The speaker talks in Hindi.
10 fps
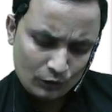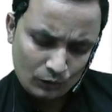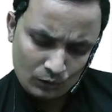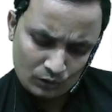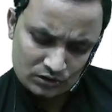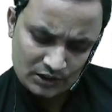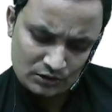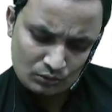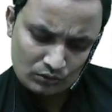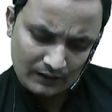लॉसेस
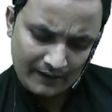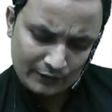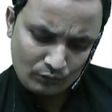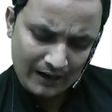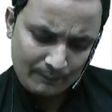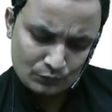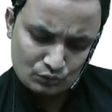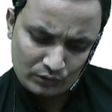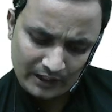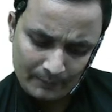होता है तो आप
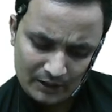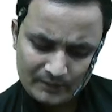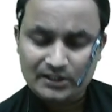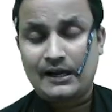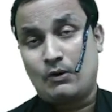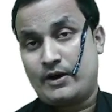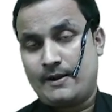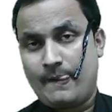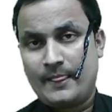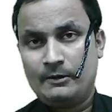उसको डेबिट में दिखाओगे
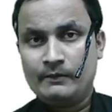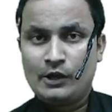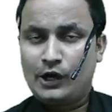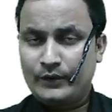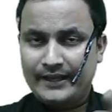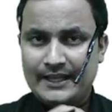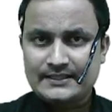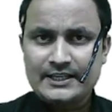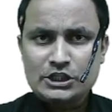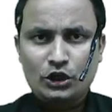और
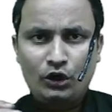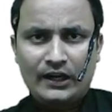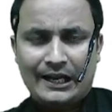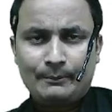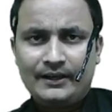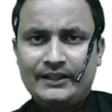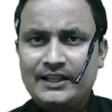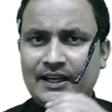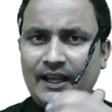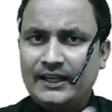एसेस्ट और लाइबिलिटी
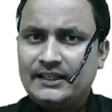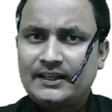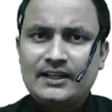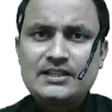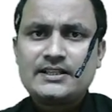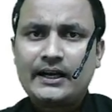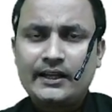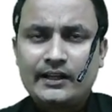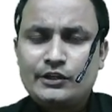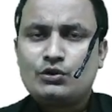के इंक्रीज या
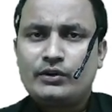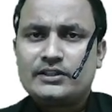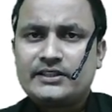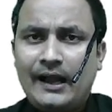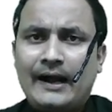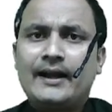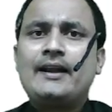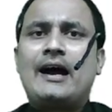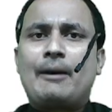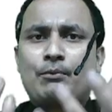डिक्रीज होने से अगर
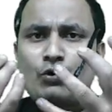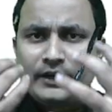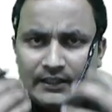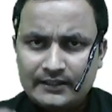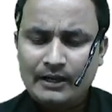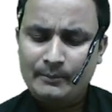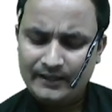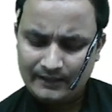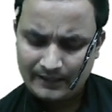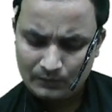आपको इनकम एंड
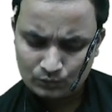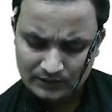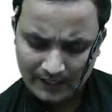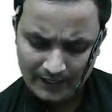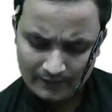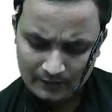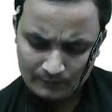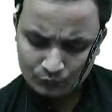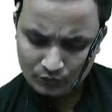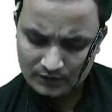गेन होता है
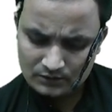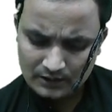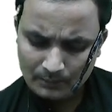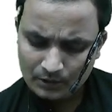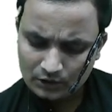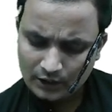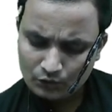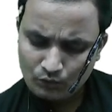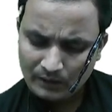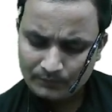तो इनकम एंड गेन
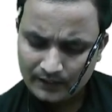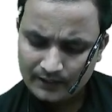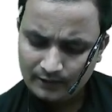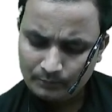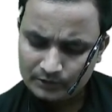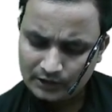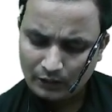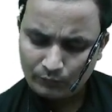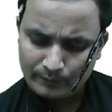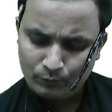को आप क्रेडिट में
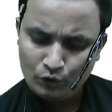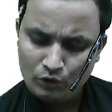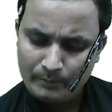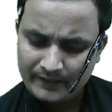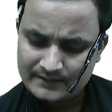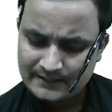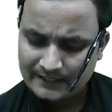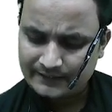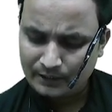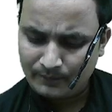दिखाओगे बोलो मेरे
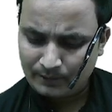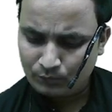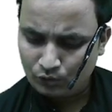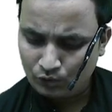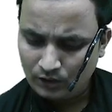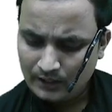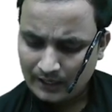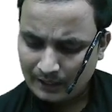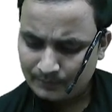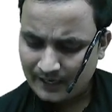साथ एक बार बोलो
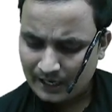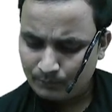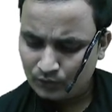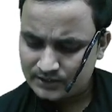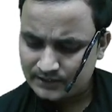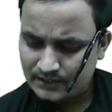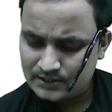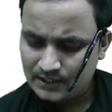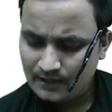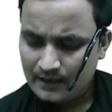हम क्या बोले सर
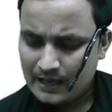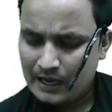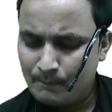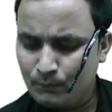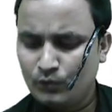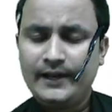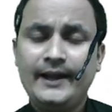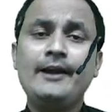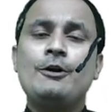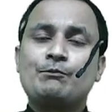जी हम बोले
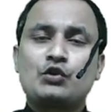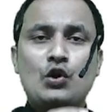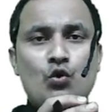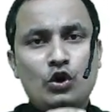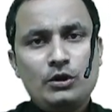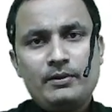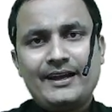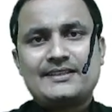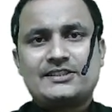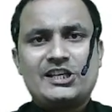कि कोई भी
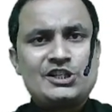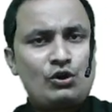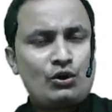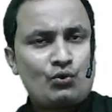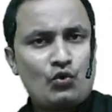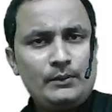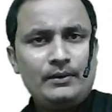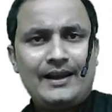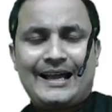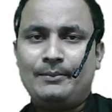एसेस्ट और कोई भी
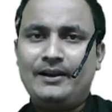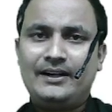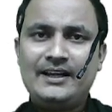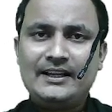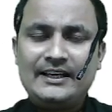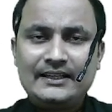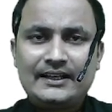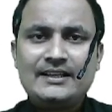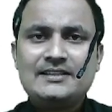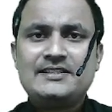लाइबिलिटी
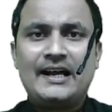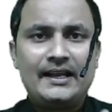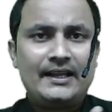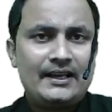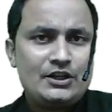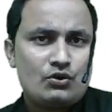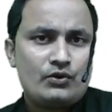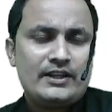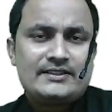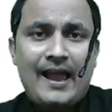इंक्रीज या डिक्रीज
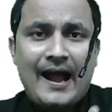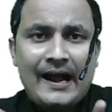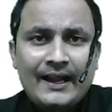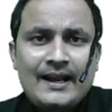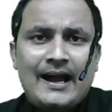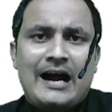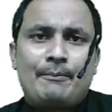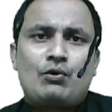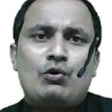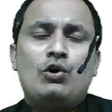होने से अगर
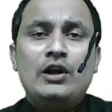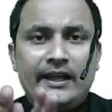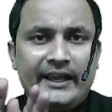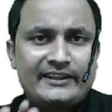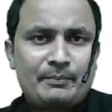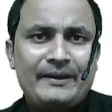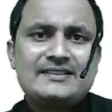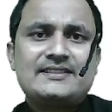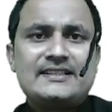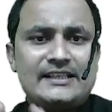आपको
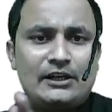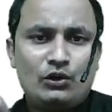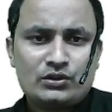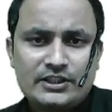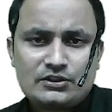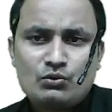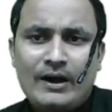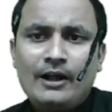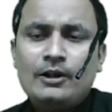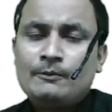एक्सपेंसेस एंड लॉसेस
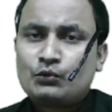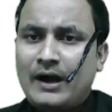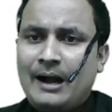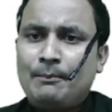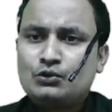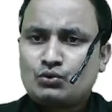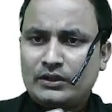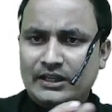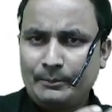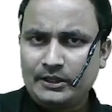हुआ तो आप उसको
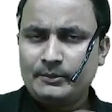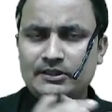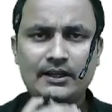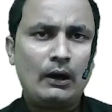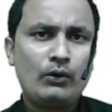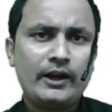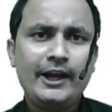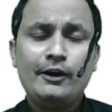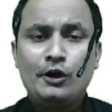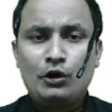डेबिट में दिखाओगे
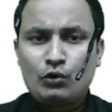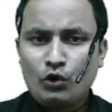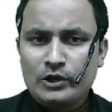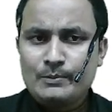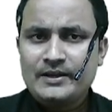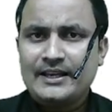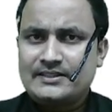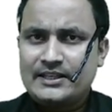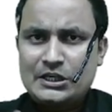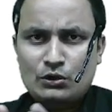कोई भी
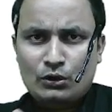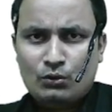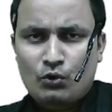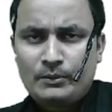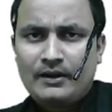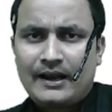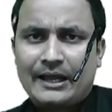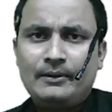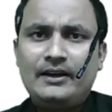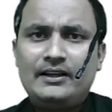एसेस्ट और कोई भी
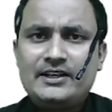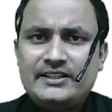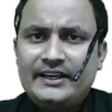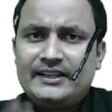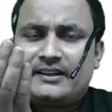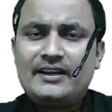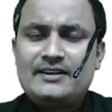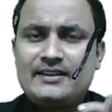लाइबिलिटीज इंक्रीज या